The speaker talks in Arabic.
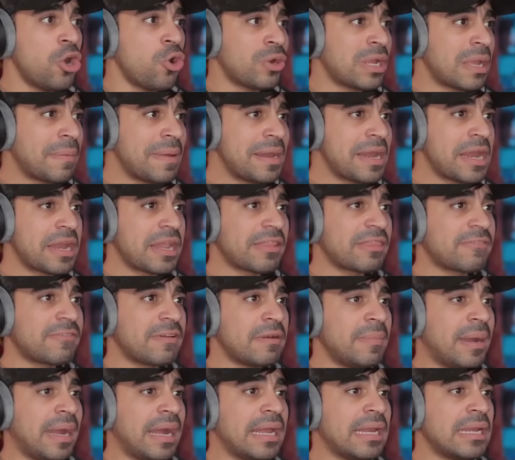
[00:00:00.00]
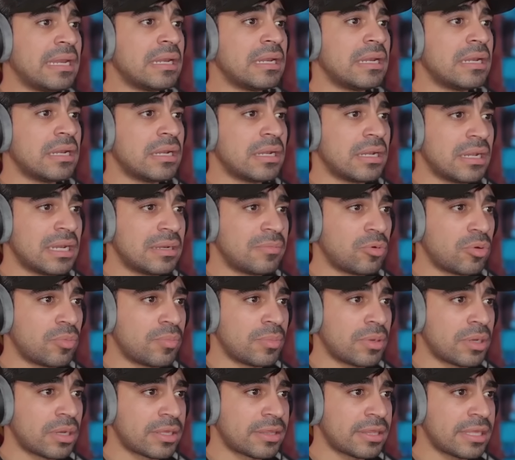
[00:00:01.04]
ويبي لنا ننظف المحل المهم
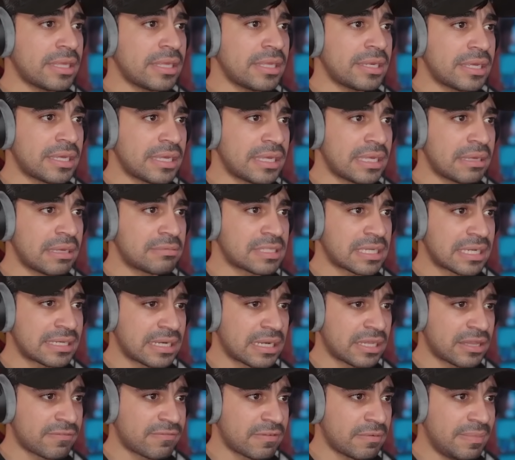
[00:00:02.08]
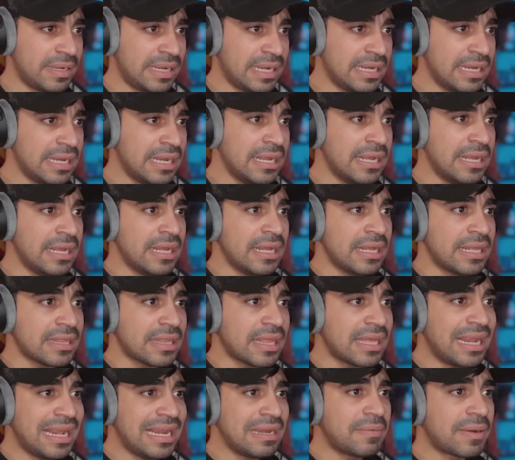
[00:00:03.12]
اخذي دقيقه بس خلينا ننظف المحل
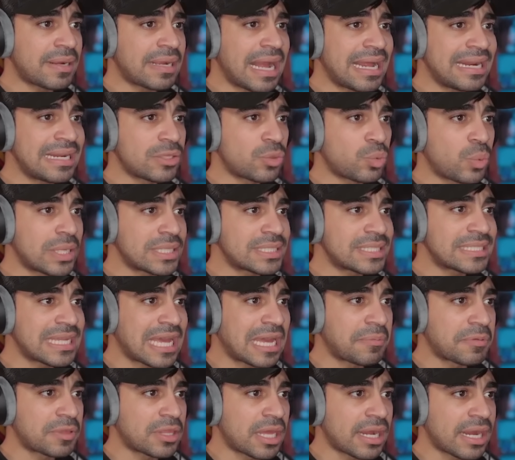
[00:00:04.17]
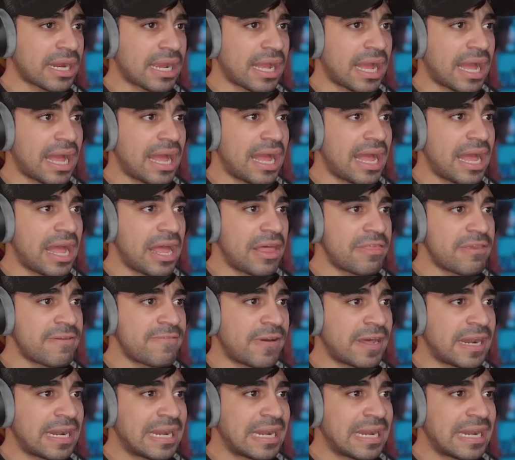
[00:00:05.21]
طلع المكان يتوسخ بالطريقه هذه فانا